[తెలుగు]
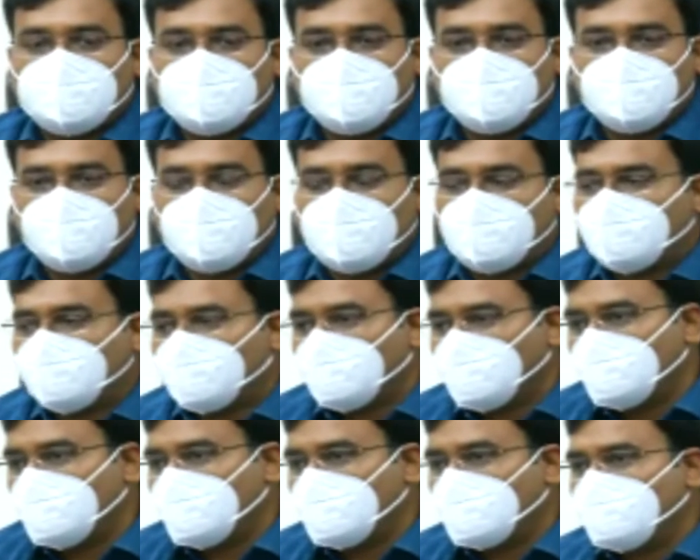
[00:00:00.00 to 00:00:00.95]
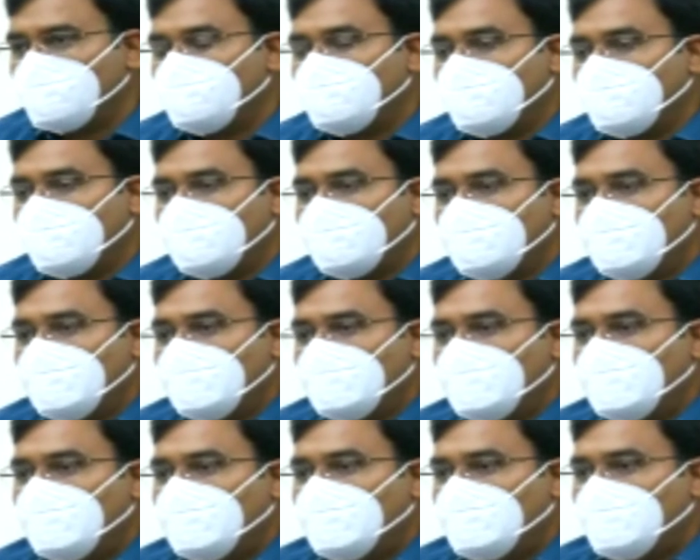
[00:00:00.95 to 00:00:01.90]
తీర ప్రాంతంలో
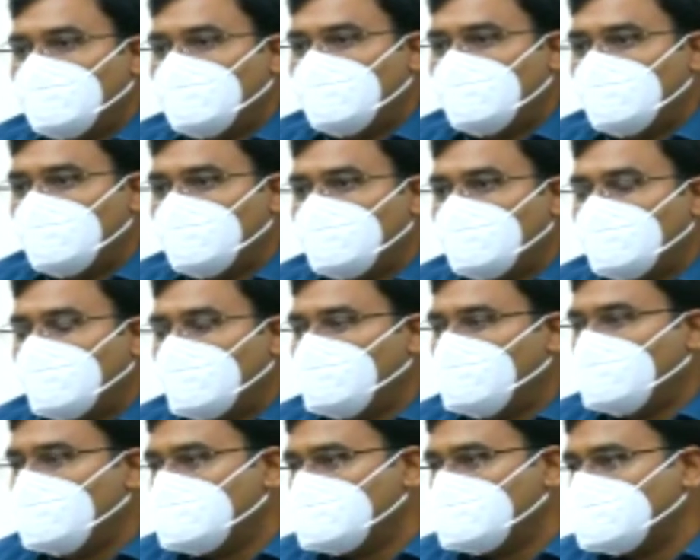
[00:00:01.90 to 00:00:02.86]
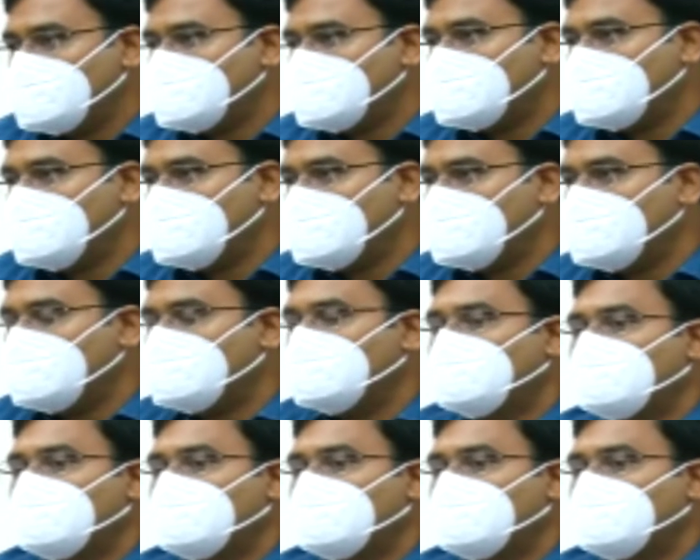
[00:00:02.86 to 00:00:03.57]
ఈ హ్యాబిటేషన్స్కి